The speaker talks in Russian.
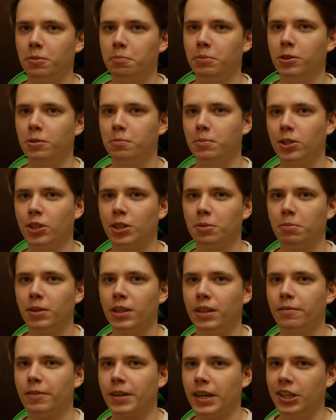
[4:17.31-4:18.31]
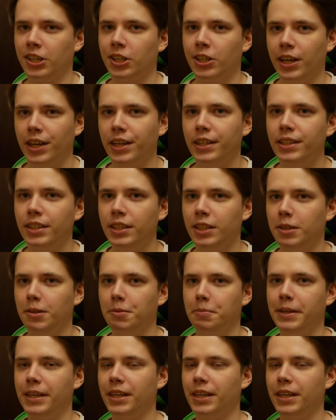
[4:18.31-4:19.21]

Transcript: чтобы ее можно было вращать и